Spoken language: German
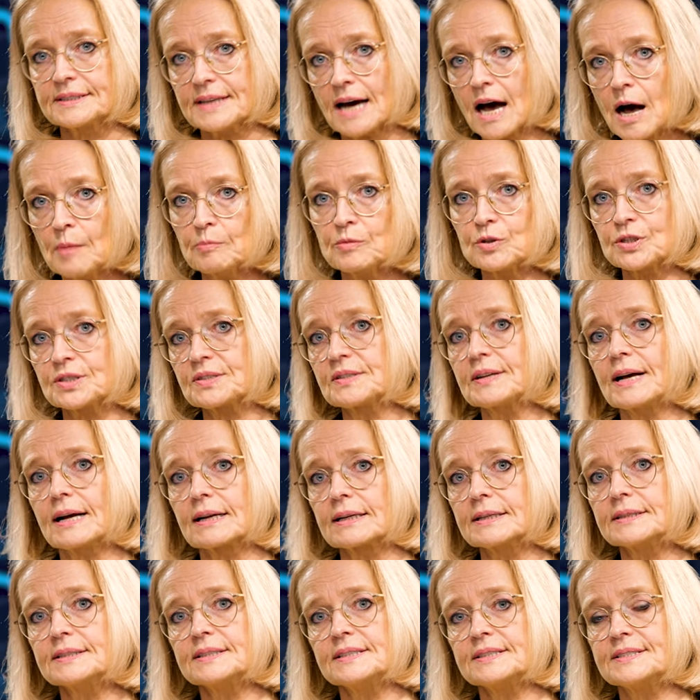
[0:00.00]
da müssten
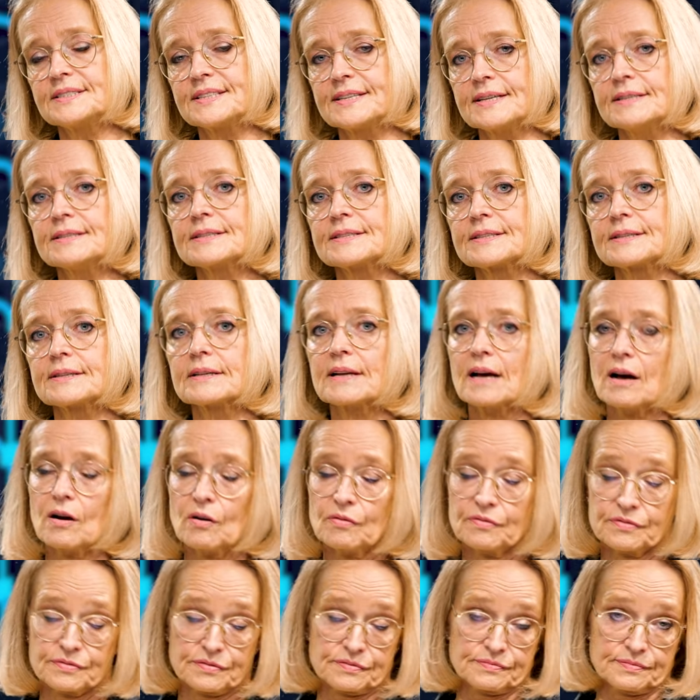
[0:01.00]
eigentlich die Zinsen
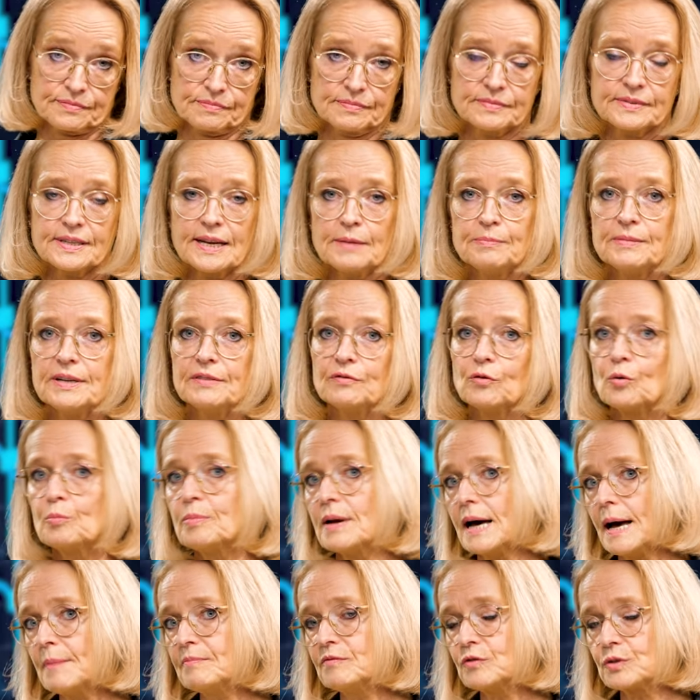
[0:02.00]
auf dem Niveau
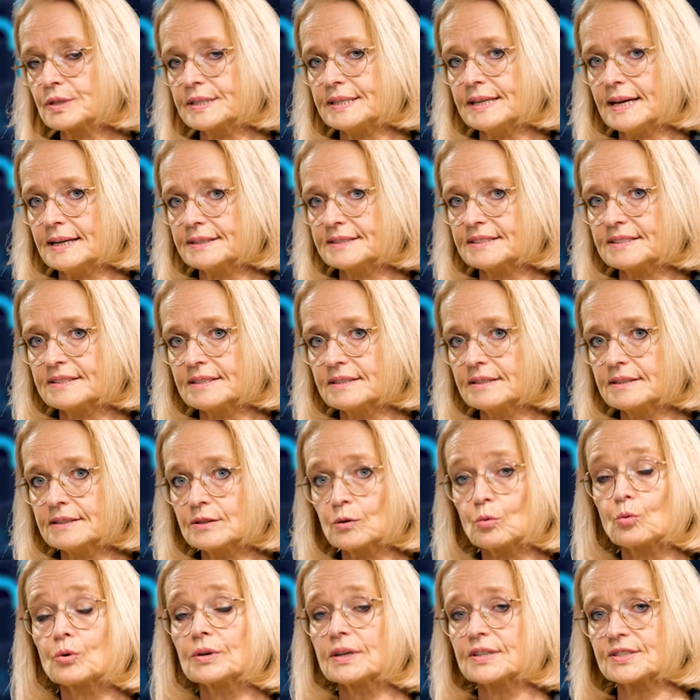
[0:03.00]
bleiben, wo sie jetzt
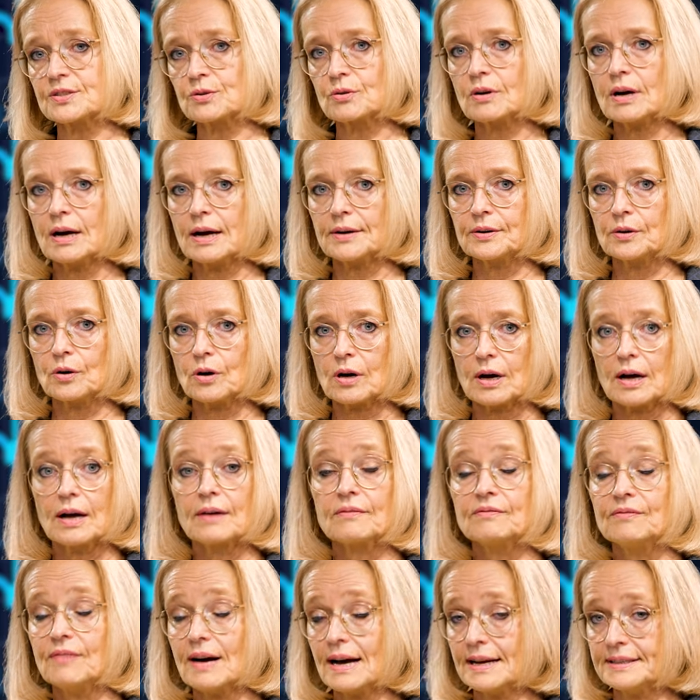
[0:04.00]
sind, oder sogar noch
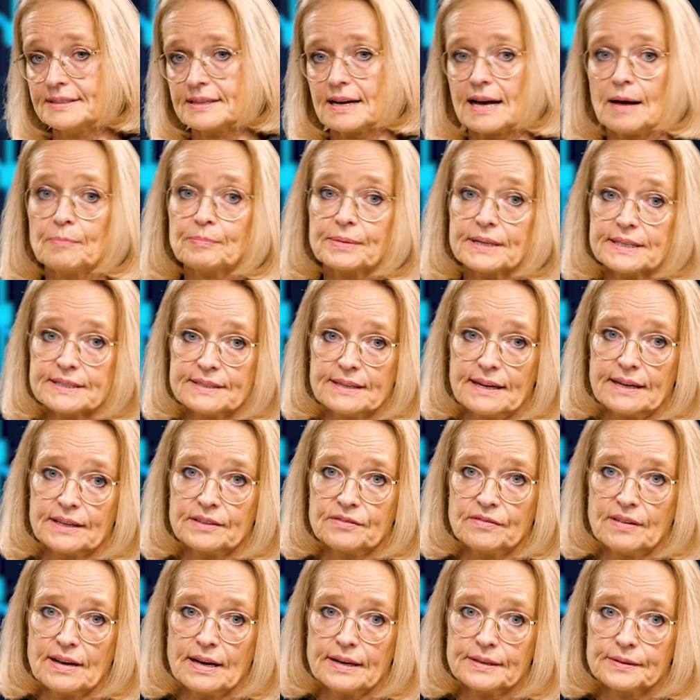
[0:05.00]
weiter
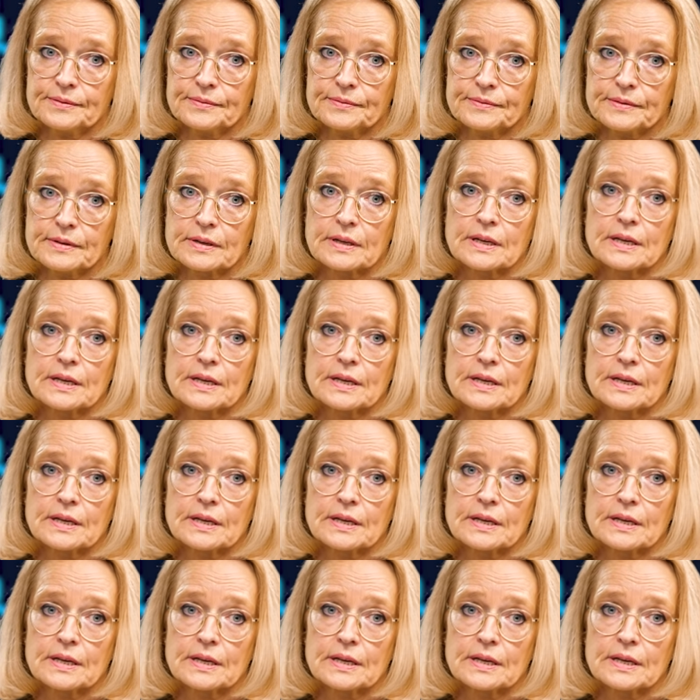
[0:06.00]
abgesenkt werden.